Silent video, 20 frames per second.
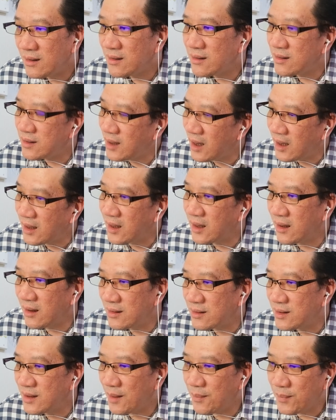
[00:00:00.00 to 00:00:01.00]
saya
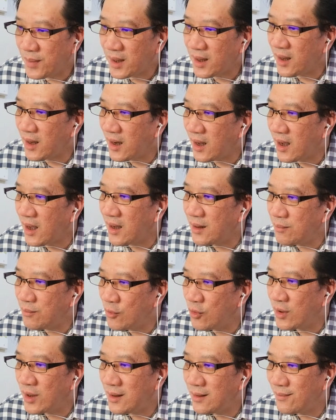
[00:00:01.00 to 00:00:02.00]
saya perkirakan
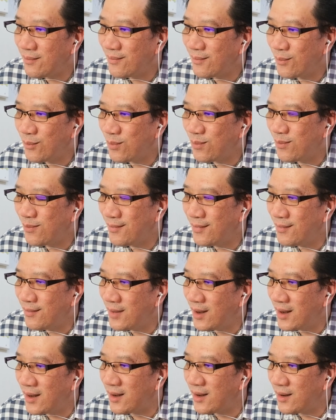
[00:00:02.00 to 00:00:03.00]
mungkin
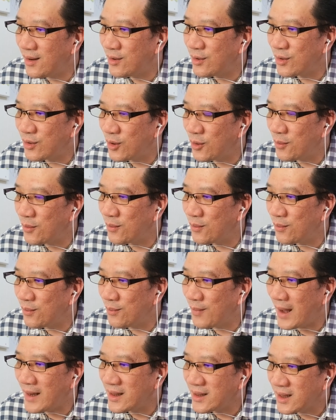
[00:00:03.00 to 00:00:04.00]
untuk
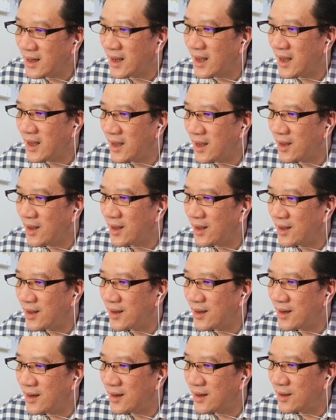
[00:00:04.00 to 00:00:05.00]
monthly
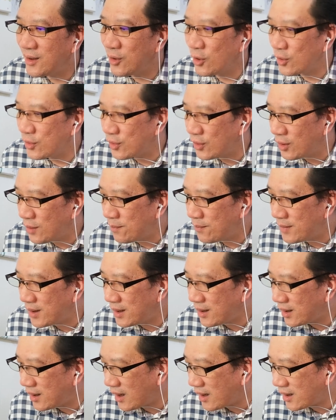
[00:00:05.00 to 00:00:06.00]
nutup
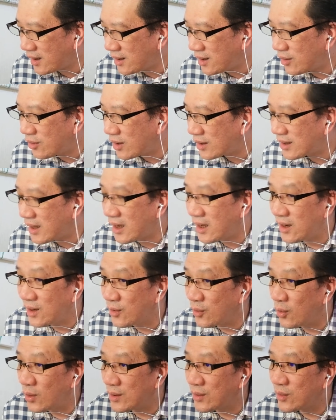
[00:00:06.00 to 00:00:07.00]
ini hari ini udah tanggal
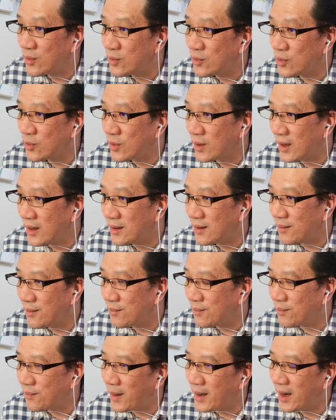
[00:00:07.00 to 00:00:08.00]
27 kan
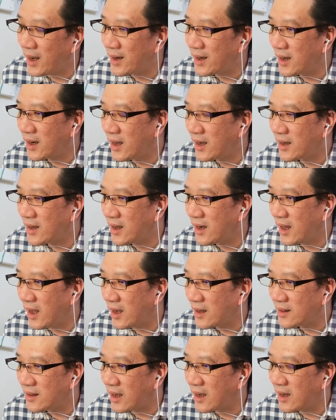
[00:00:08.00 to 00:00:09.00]
empat hari lagi
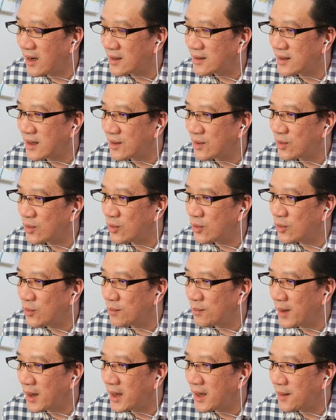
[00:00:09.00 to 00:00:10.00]
lah tanggal 1
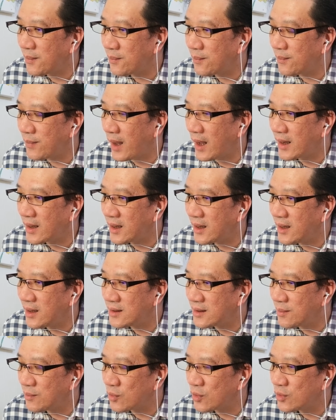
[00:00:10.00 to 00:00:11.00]
Mei pagi
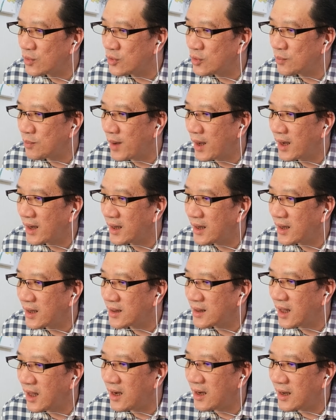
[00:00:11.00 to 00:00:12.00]
jam 7 pagi
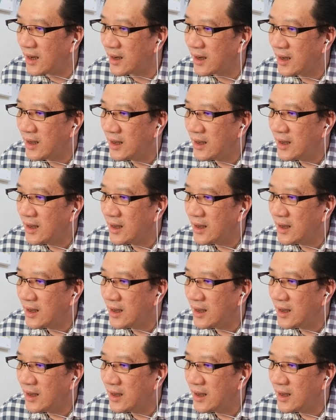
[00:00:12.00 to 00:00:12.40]
kita lihat